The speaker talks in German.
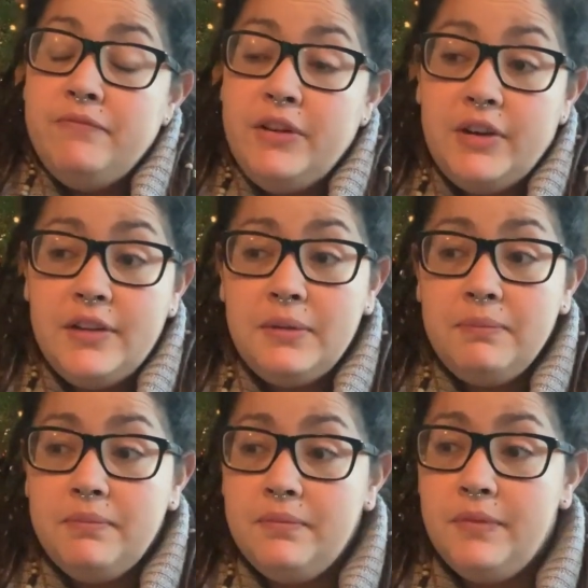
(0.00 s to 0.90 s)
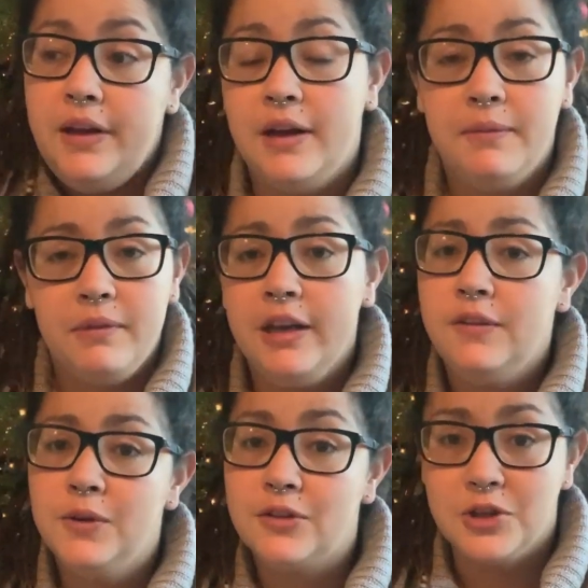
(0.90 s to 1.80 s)
Wer weiß. Naja,
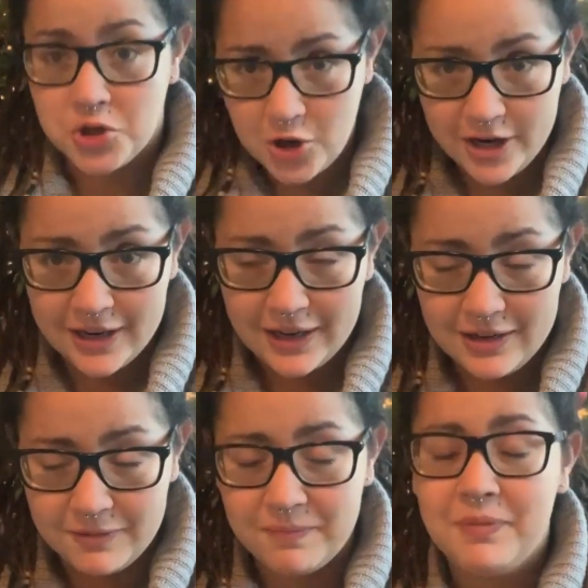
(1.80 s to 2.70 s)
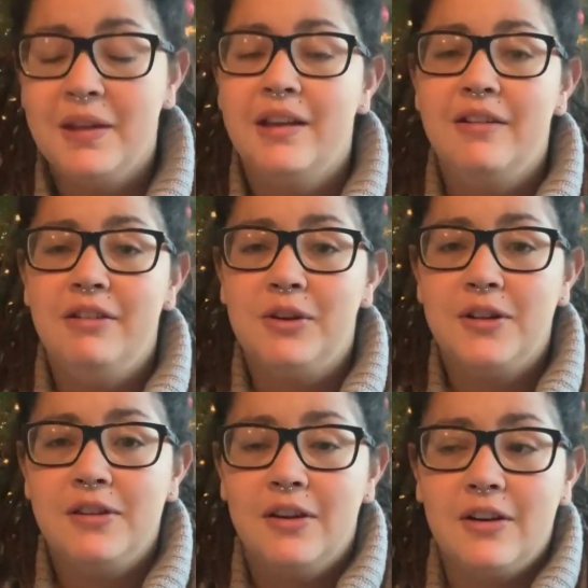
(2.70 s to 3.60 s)
lassen wir uns nicht stören daran. Vielleicht
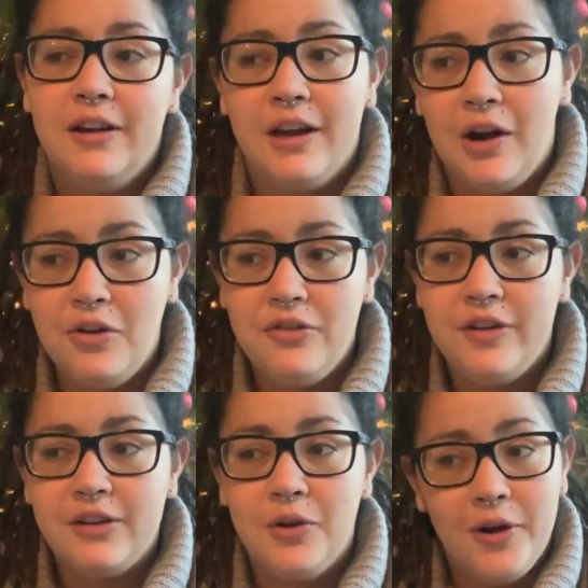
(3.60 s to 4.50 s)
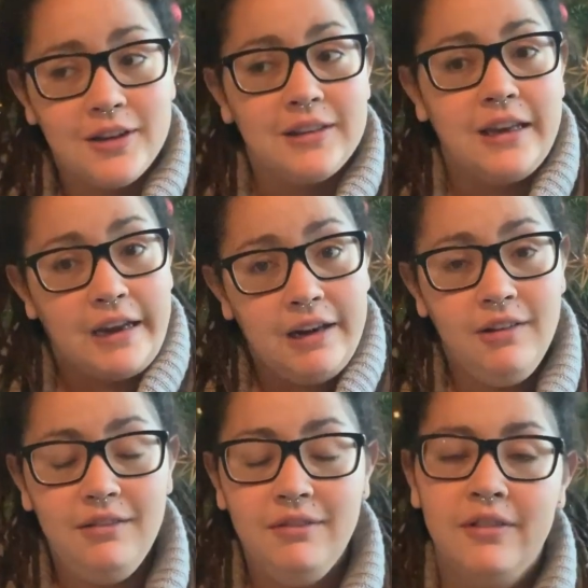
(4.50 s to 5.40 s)
hört sie auch gleich auf, wenn sie hört, dass ich
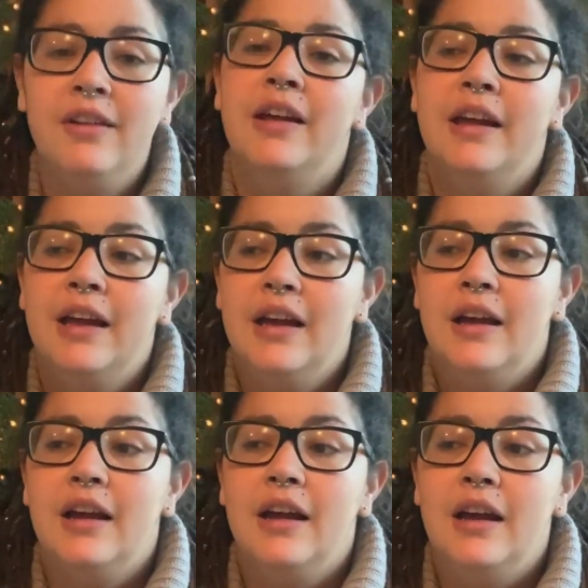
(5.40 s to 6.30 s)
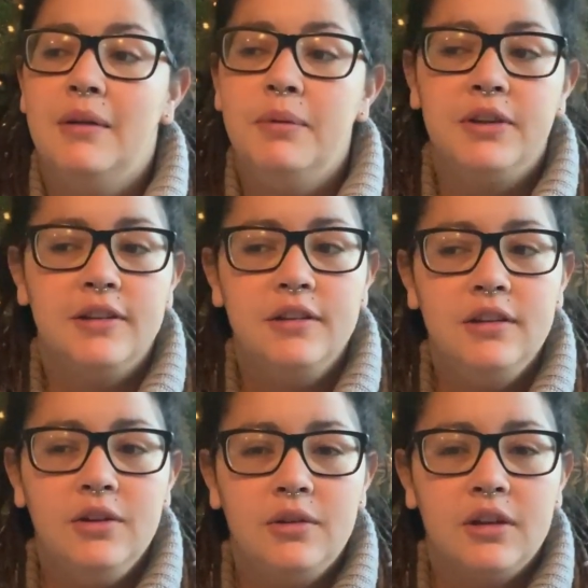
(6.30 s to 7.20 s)
rede. Bis jetzt
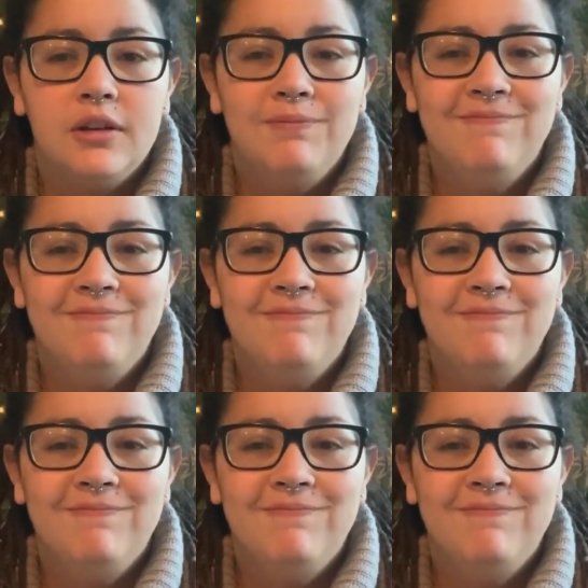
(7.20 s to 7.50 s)
ist sie ruhig.